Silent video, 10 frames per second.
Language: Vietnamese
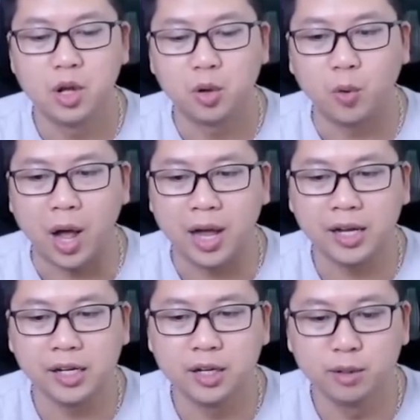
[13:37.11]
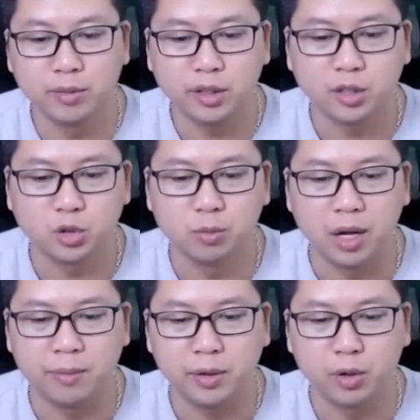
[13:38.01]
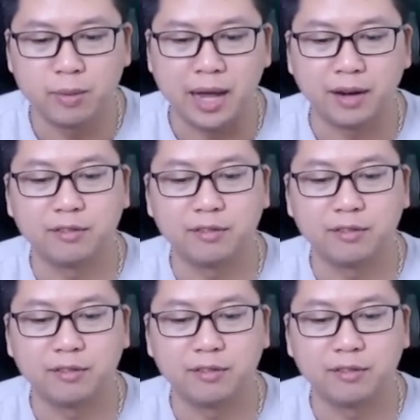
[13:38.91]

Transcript: Quá gây gớm đến từ số 7 bên đội bạn